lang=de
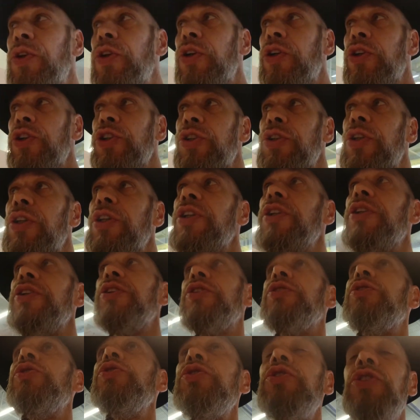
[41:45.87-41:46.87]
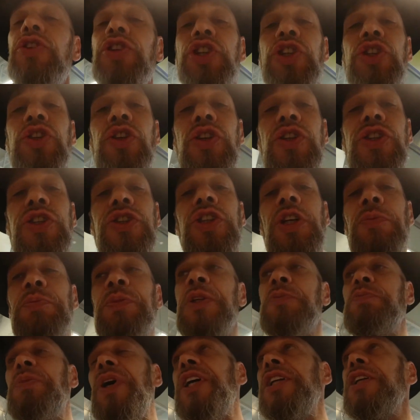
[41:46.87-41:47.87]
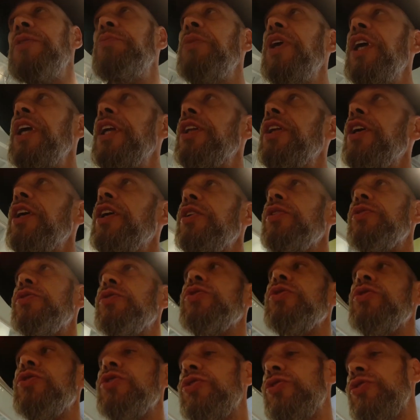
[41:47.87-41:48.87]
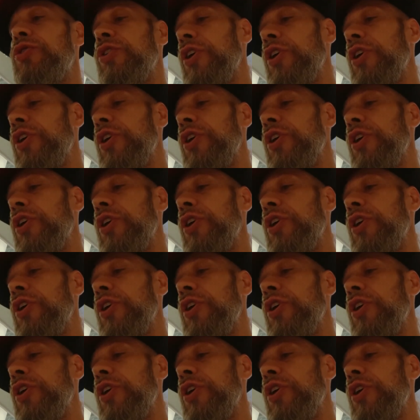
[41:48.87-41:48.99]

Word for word: ja, äh, unterstützt habe mit meinen Medien und